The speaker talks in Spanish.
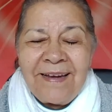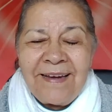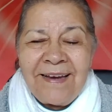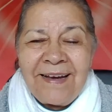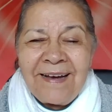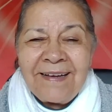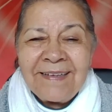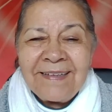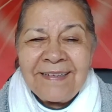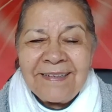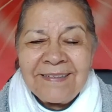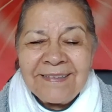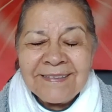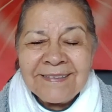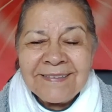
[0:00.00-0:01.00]

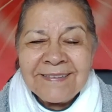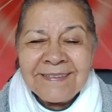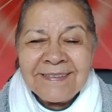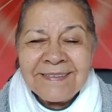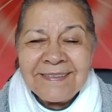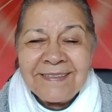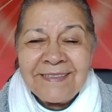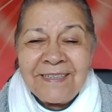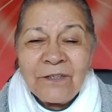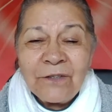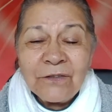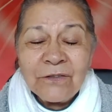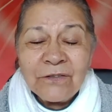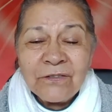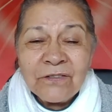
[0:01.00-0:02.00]
las,
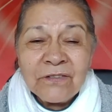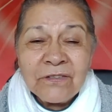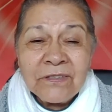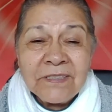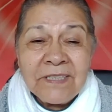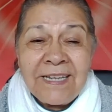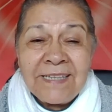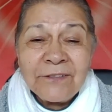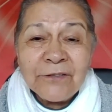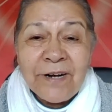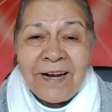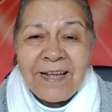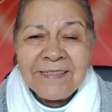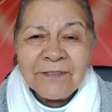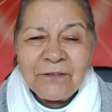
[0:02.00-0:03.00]
los, los
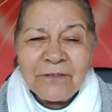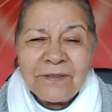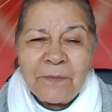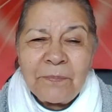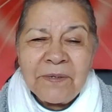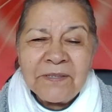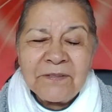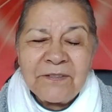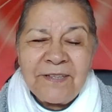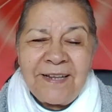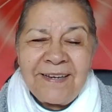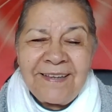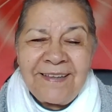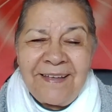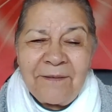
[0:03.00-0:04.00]
rasgos de
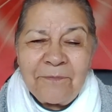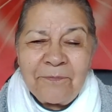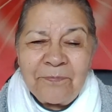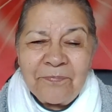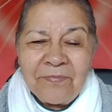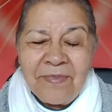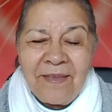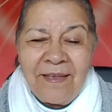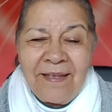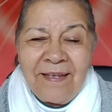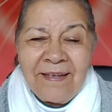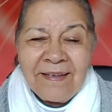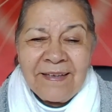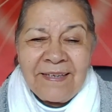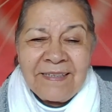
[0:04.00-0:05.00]
personalidad,
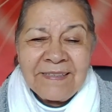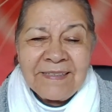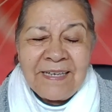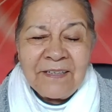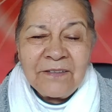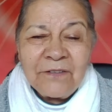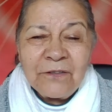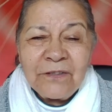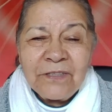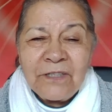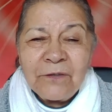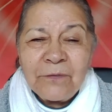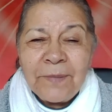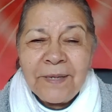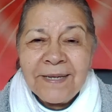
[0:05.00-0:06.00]
que es ahí donde
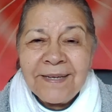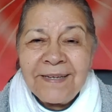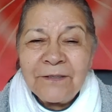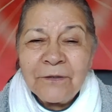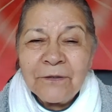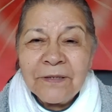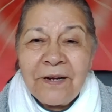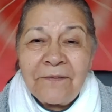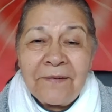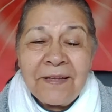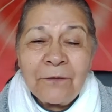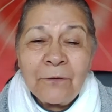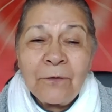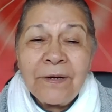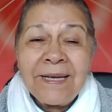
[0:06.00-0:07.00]
nos va quedando
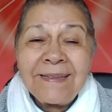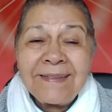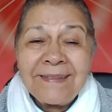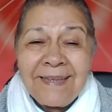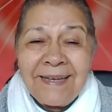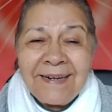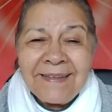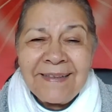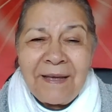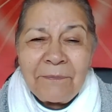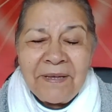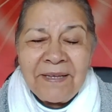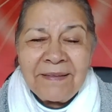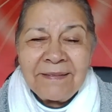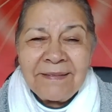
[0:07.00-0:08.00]
grabado
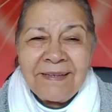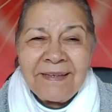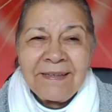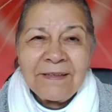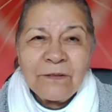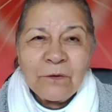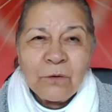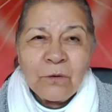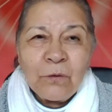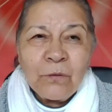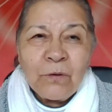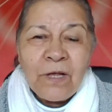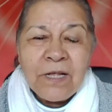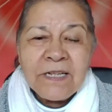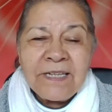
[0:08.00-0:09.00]
eternamente
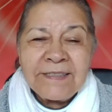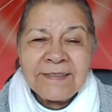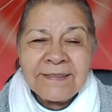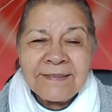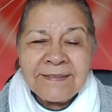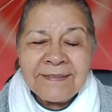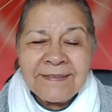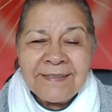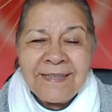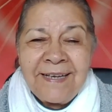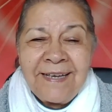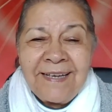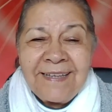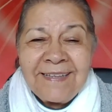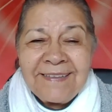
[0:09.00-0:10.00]
todas las
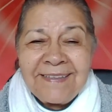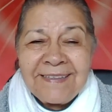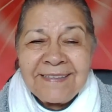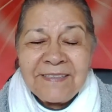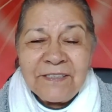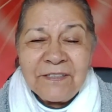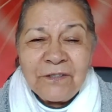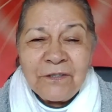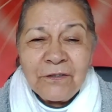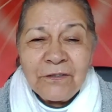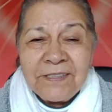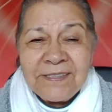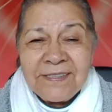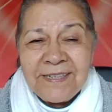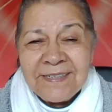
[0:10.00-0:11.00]

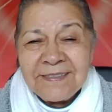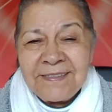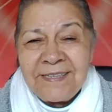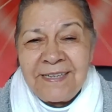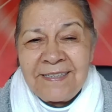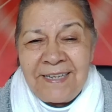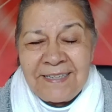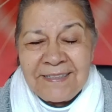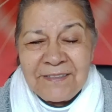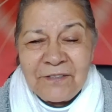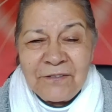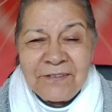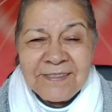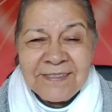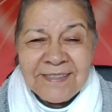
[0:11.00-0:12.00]
decisiones y,
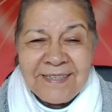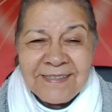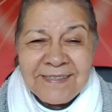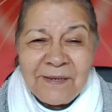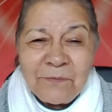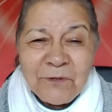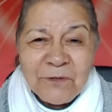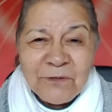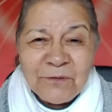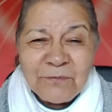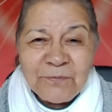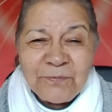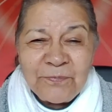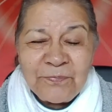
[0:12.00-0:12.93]
acciones que hacemos.